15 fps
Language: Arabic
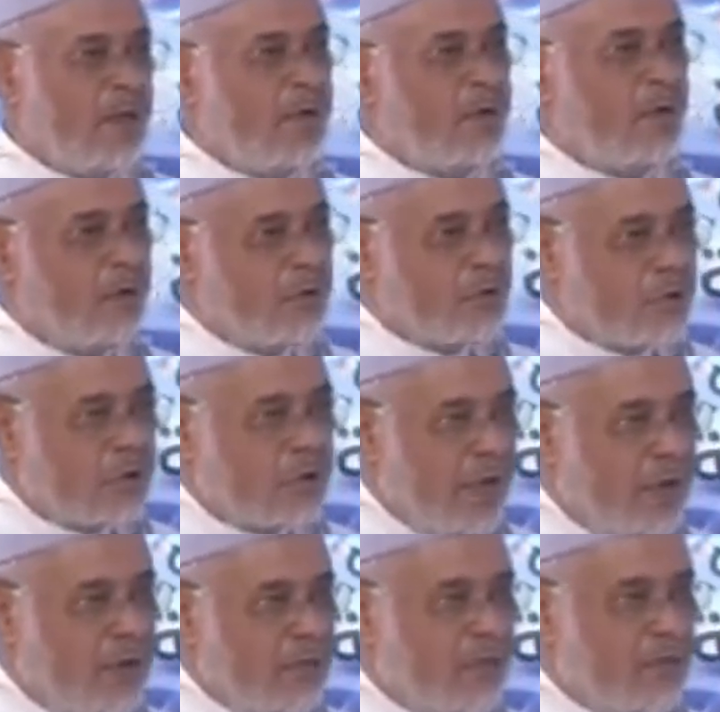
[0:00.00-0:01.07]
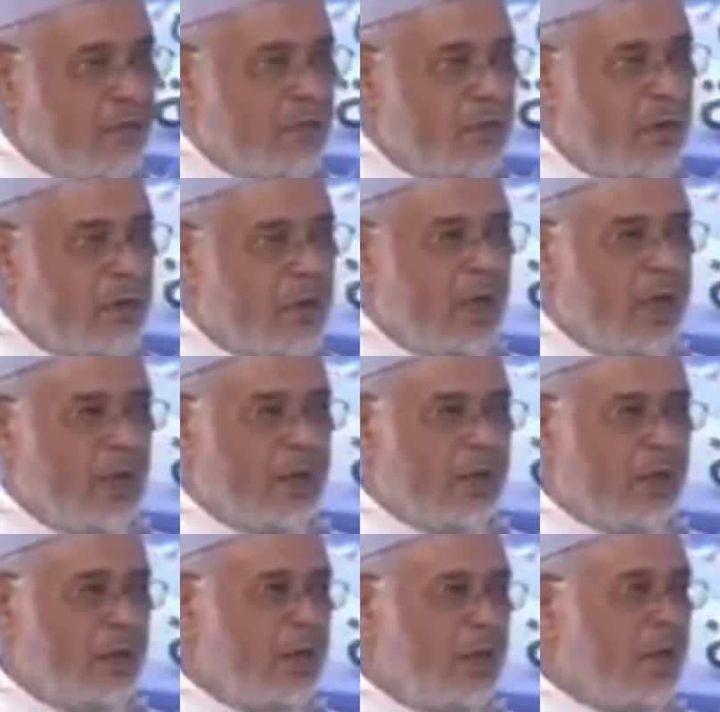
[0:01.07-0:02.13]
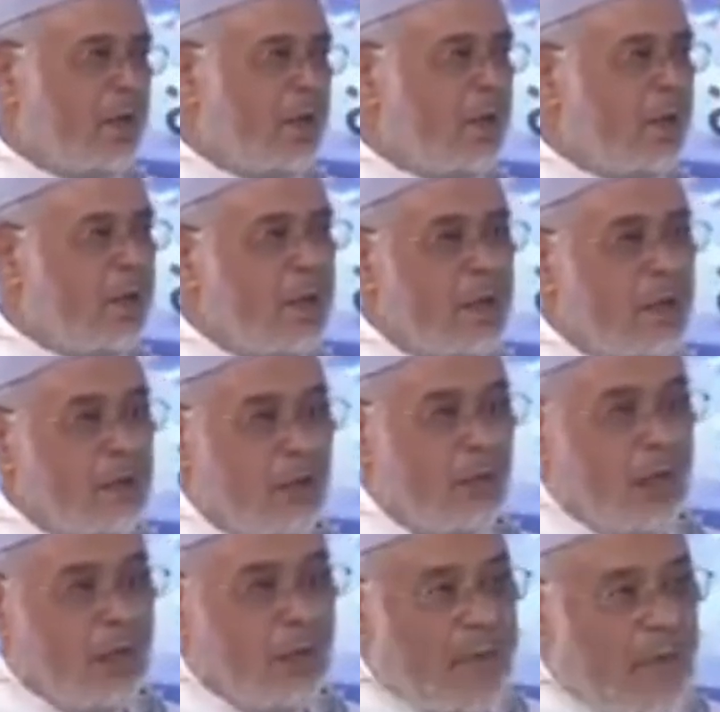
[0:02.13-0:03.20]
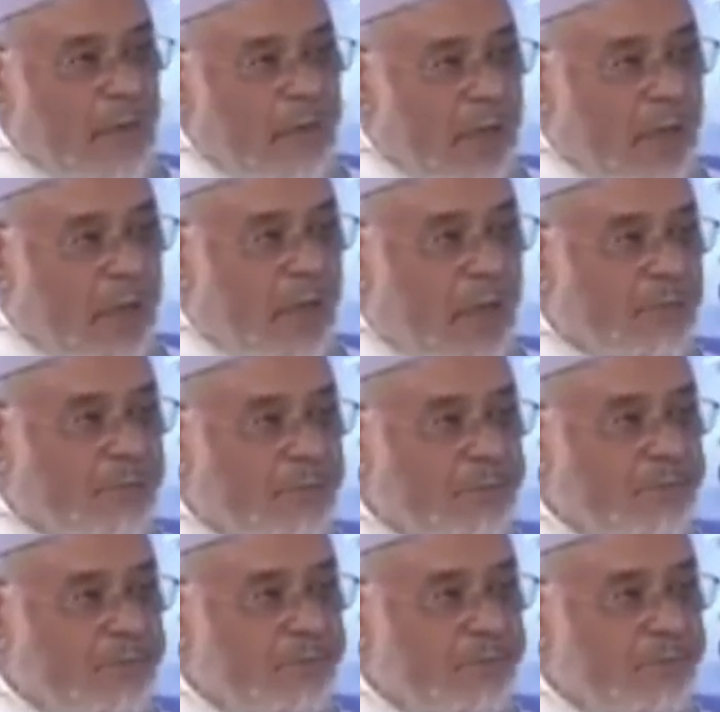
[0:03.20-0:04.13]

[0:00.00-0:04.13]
نحن مستعدون لا العلماء المغرب